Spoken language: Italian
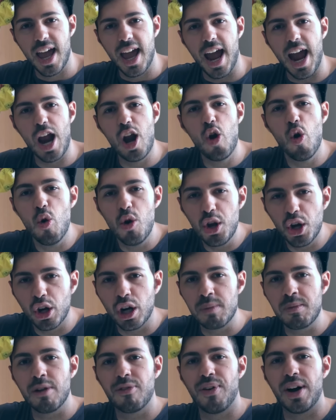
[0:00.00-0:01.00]
e l'unico
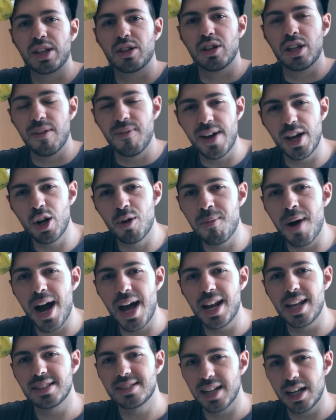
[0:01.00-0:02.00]
che mi ha fatto davvero
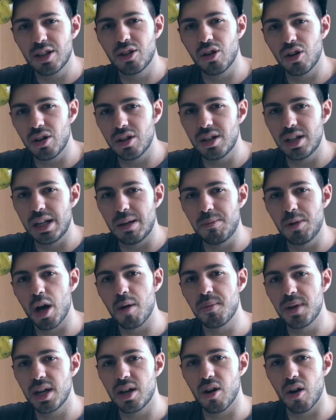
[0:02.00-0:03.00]
male è stato il mio
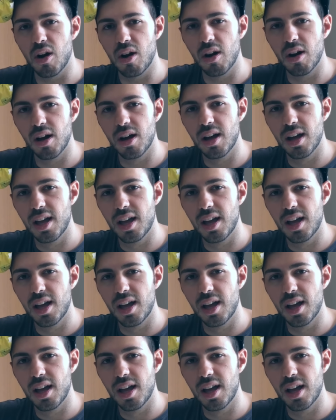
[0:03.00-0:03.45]
amico.